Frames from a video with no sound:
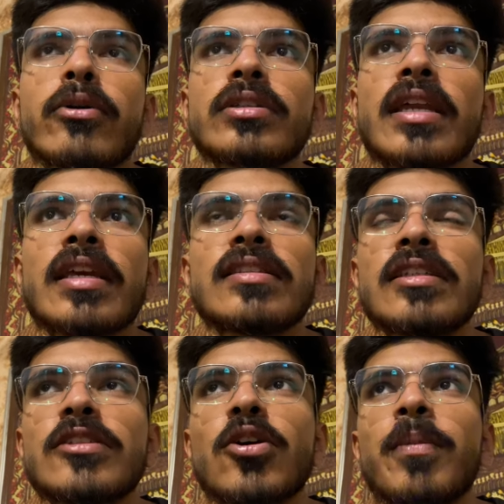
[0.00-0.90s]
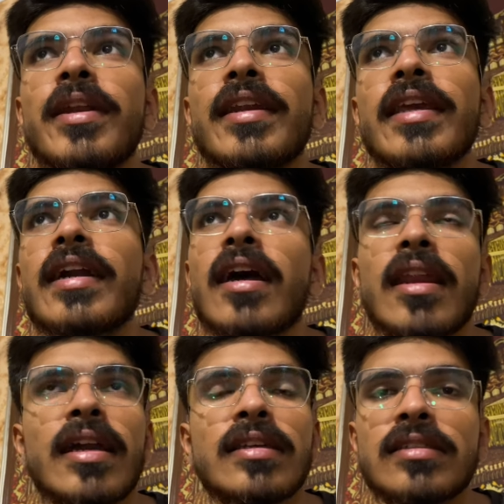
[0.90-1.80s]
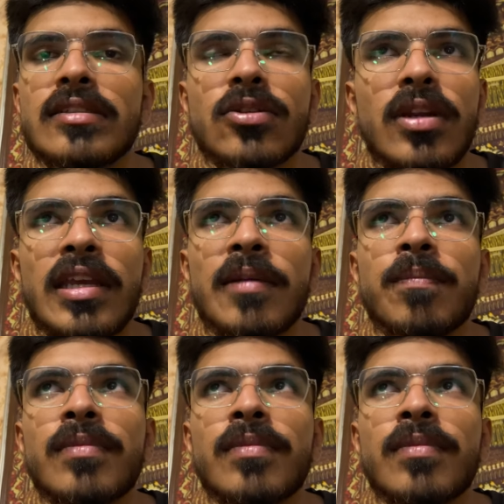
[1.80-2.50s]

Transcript: कुछ कि किस चीज़ को मीट नहीं कर रहा किस चीज़ को नहीं